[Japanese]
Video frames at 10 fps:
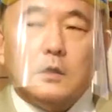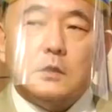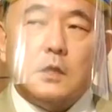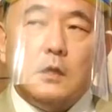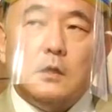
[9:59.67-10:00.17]

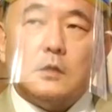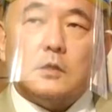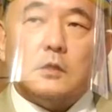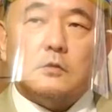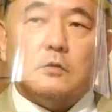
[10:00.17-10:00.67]
さんが
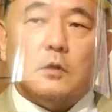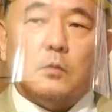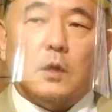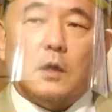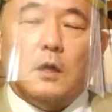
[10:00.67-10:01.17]
つしがつっていうの
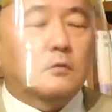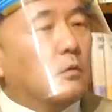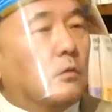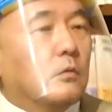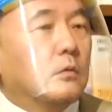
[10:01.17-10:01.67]
はこれ春
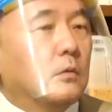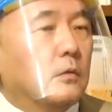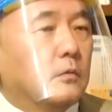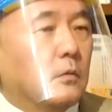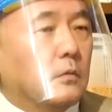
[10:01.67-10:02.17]
の,
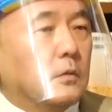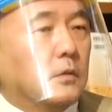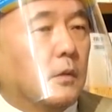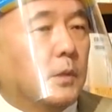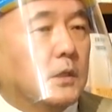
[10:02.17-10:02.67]
あの
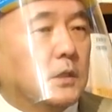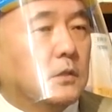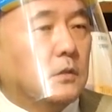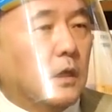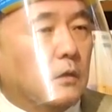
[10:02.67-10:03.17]
いわば
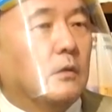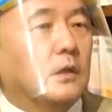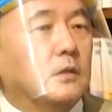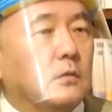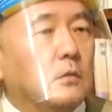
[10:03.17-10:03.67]
シーズンがあるわ
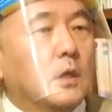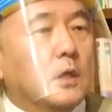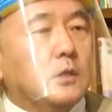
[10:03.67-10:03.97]
けですよ。